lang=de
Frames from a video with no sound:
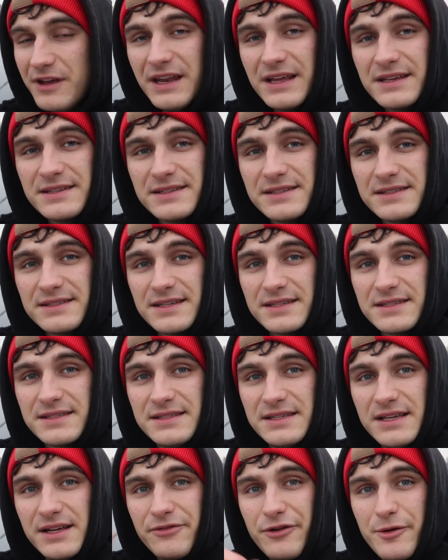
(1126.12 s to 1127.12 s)
wenigstens
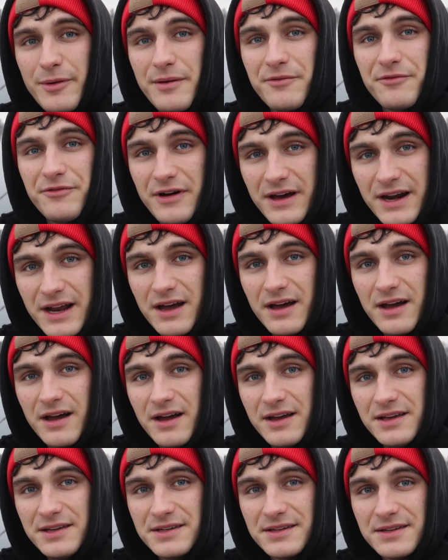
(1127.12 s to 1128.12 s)
das Ziel von meinem Vater
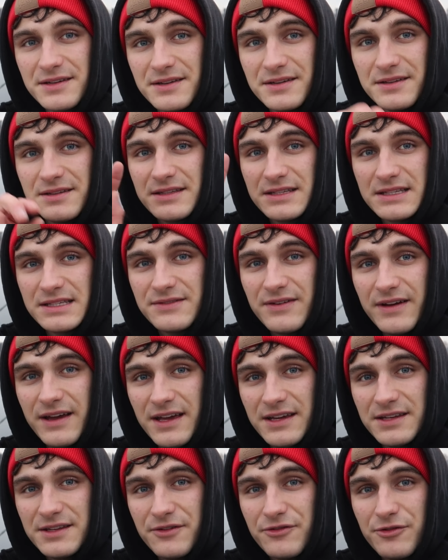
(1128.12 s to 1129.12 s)
erreicht.
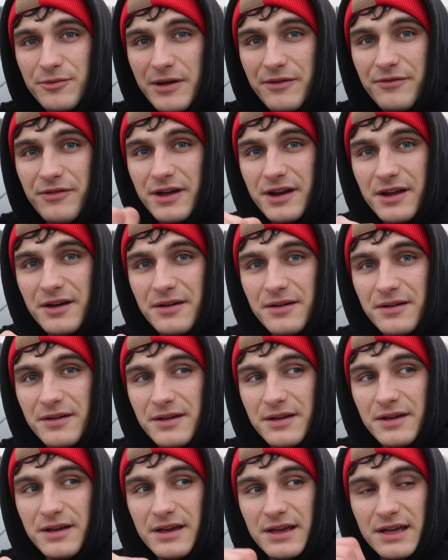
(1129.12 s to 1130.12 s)
Zwei Hechte für meinen Vater.
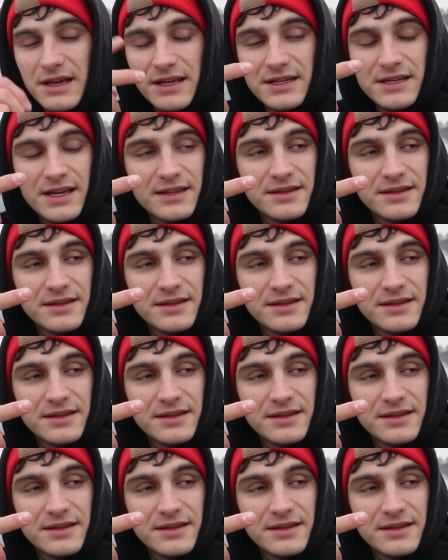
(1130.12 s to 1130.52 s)
Ich